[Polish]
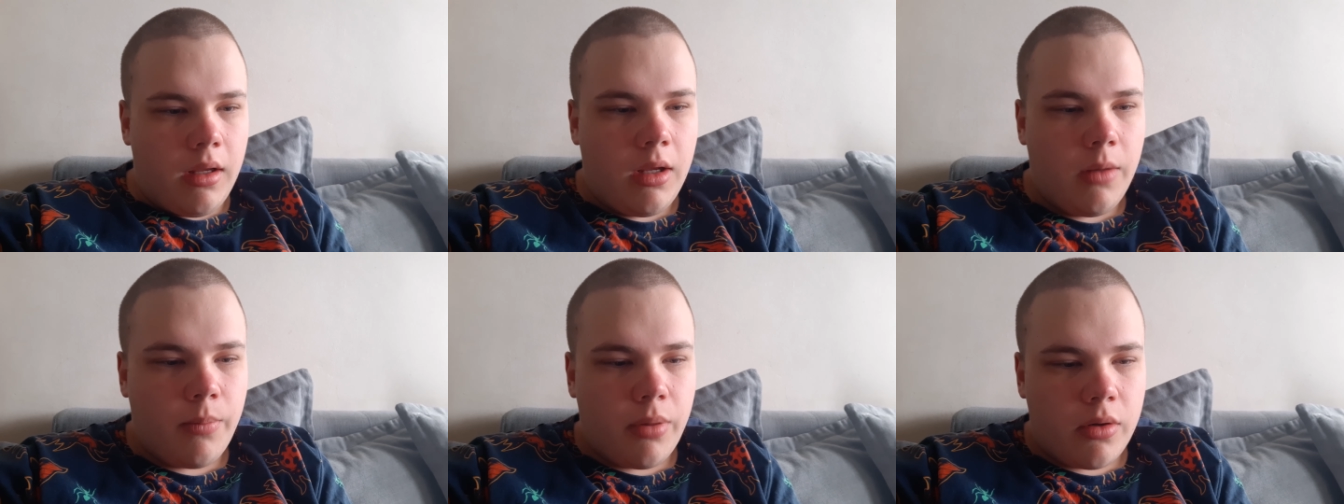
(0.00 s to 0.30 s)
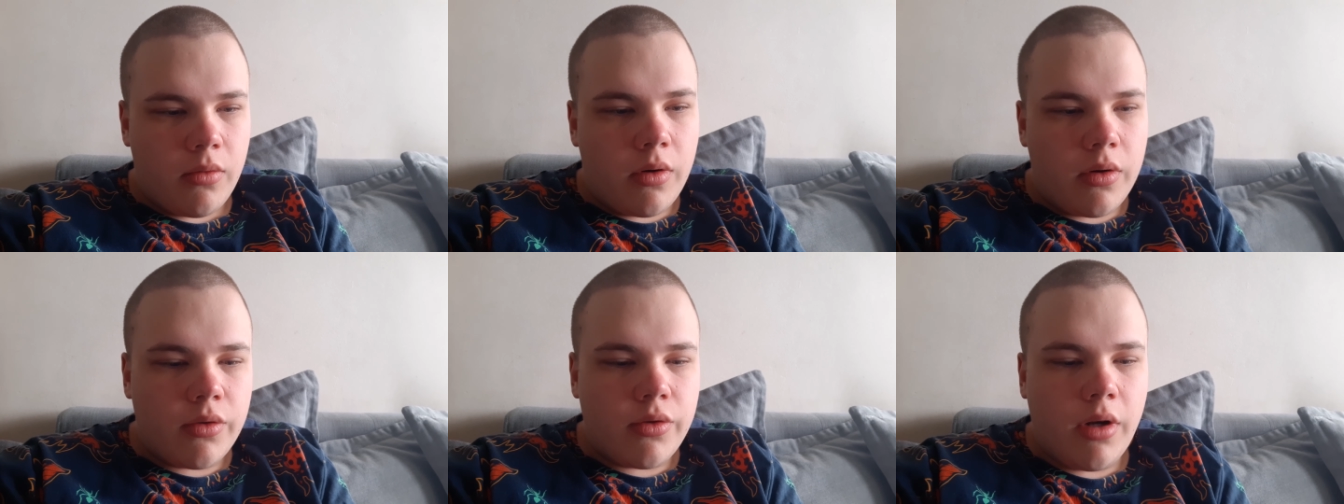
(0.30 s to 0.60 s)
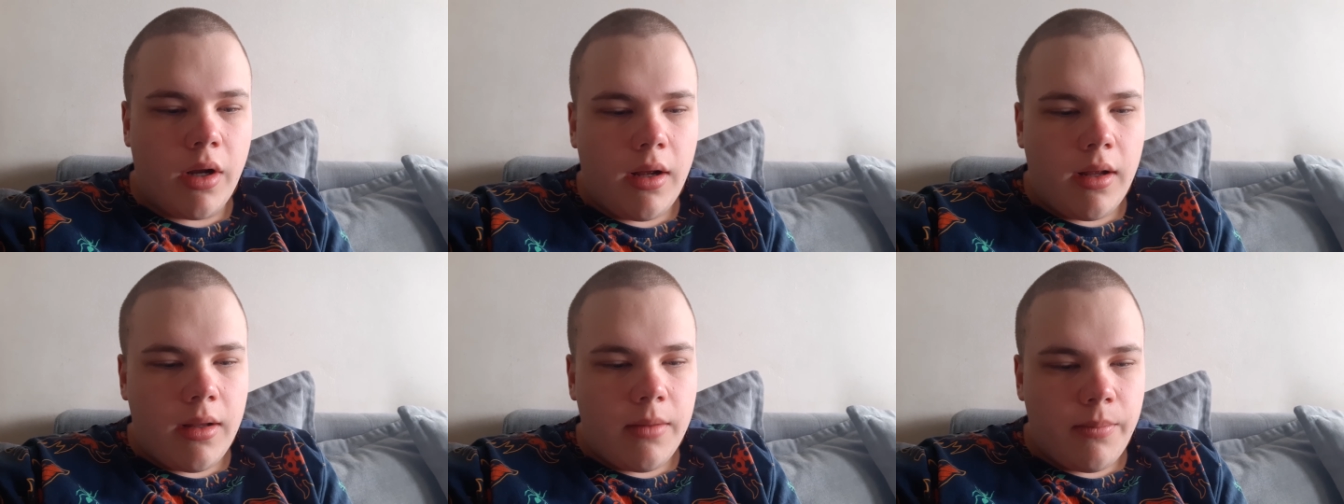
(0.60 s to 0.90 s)
I
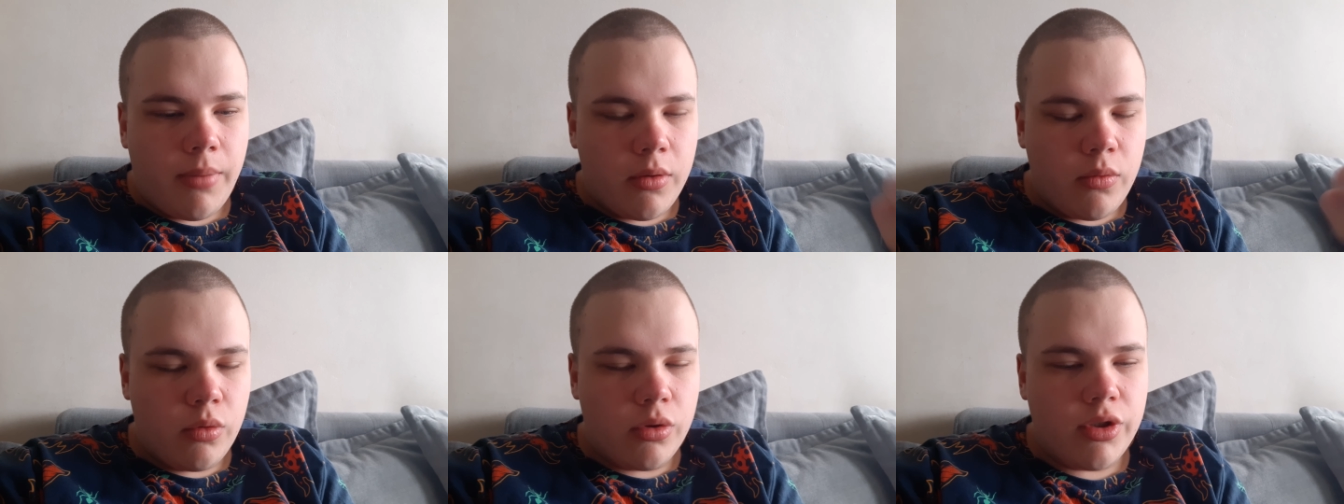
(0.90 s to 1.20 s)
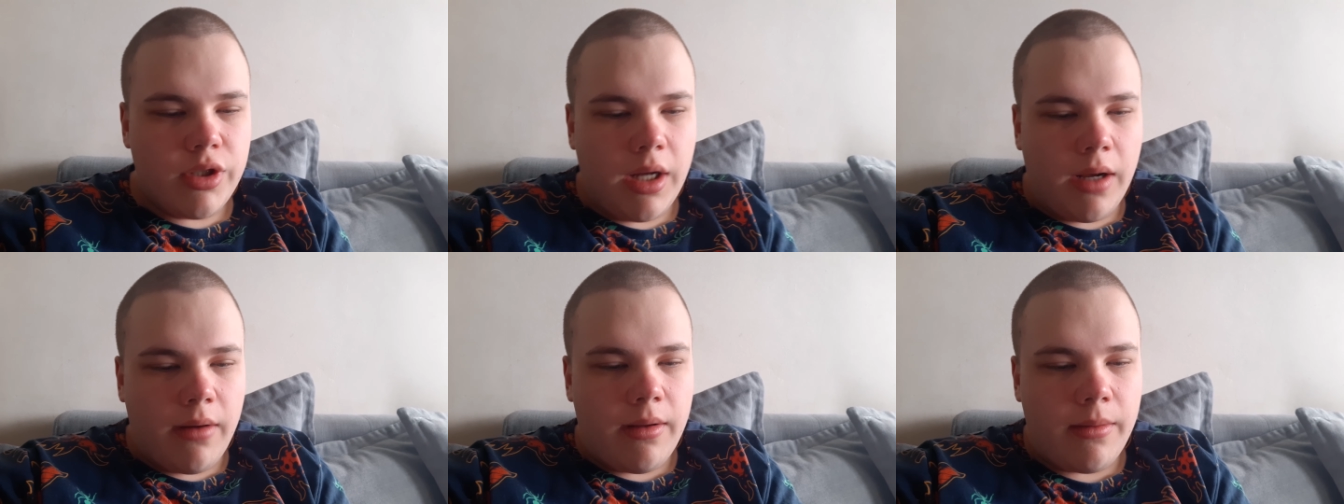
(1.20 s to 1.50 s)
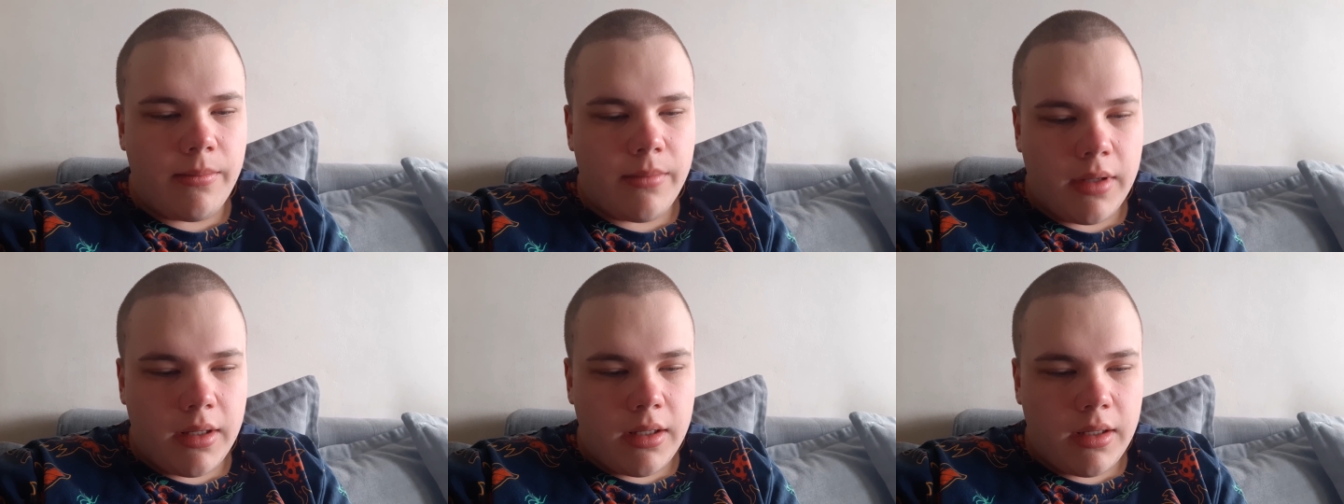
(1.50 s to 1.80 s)
podłącza,
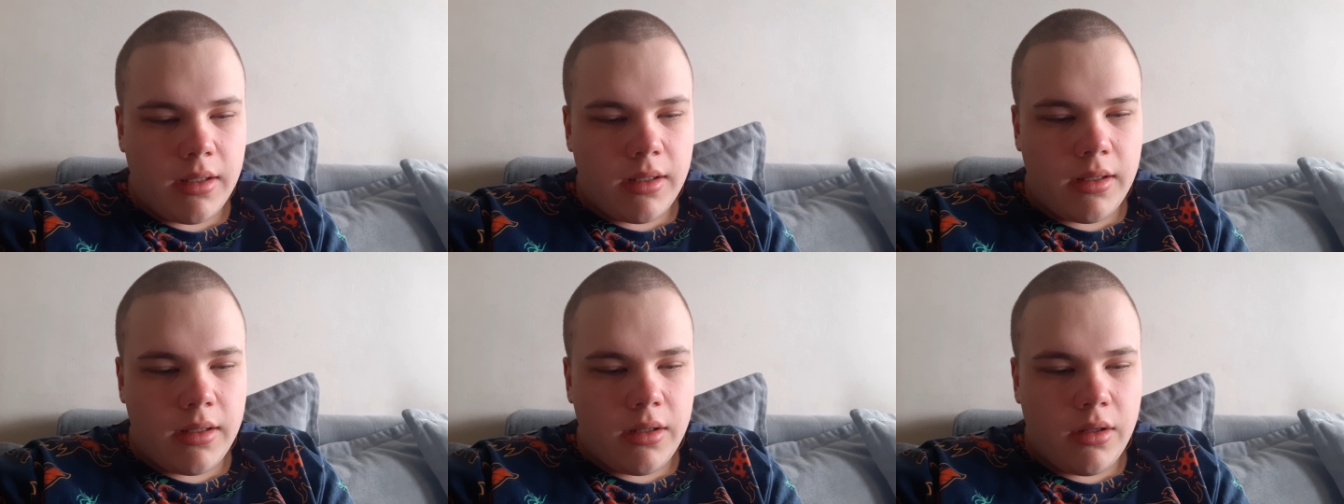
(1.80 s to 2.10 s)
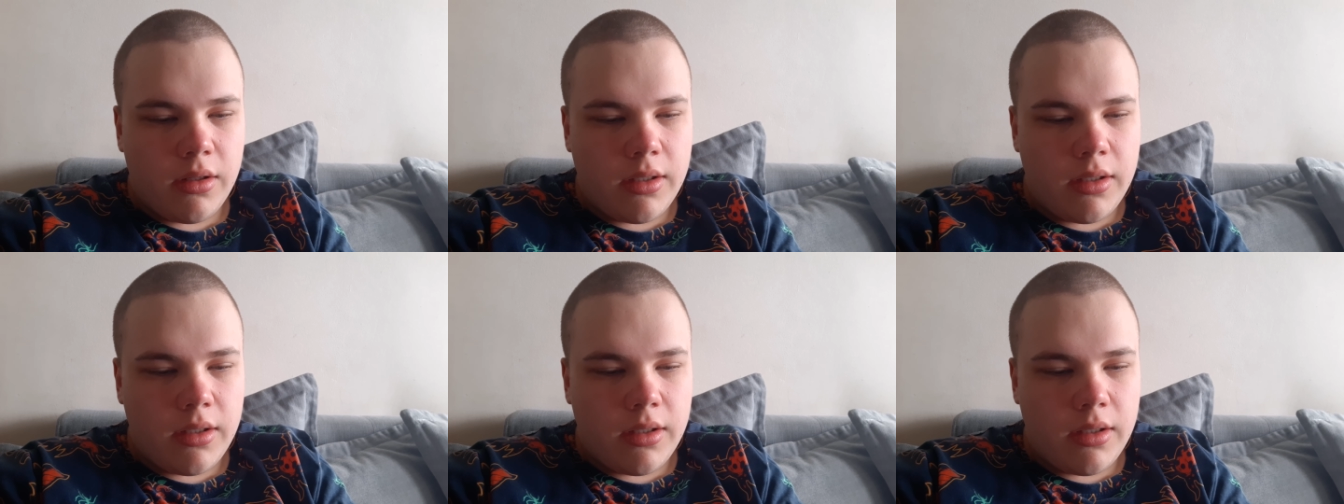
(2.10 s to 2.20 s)
podłączałem, yy,